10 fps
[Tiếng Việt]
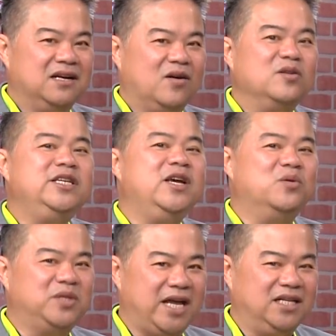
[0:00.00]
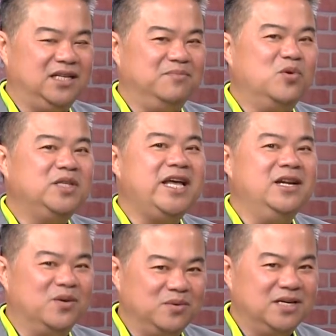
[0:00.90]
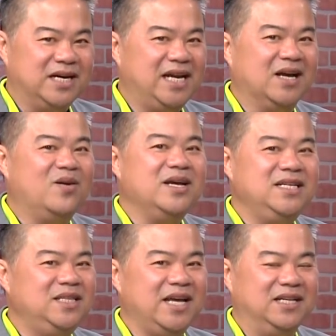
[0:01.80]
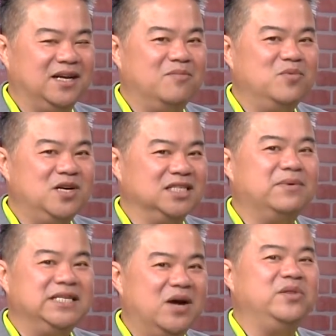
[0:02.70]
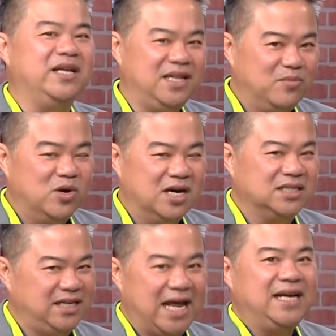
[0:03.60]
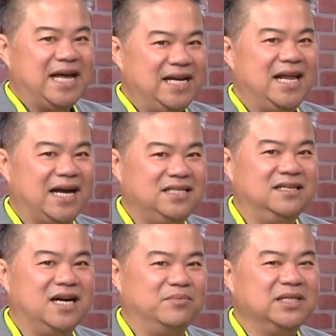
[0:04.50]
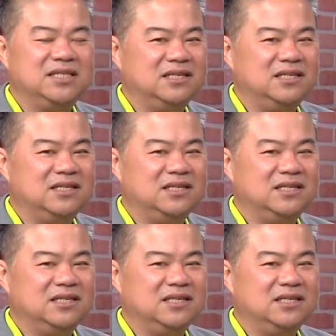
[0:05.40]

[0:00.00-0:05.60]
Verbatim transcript: có nhiều tiền thì mua tiền cũng được hay là có ít tiền thì không mua được nhưng mà nhiều tiền thì mua được thì đây đây là cái trường hợp nó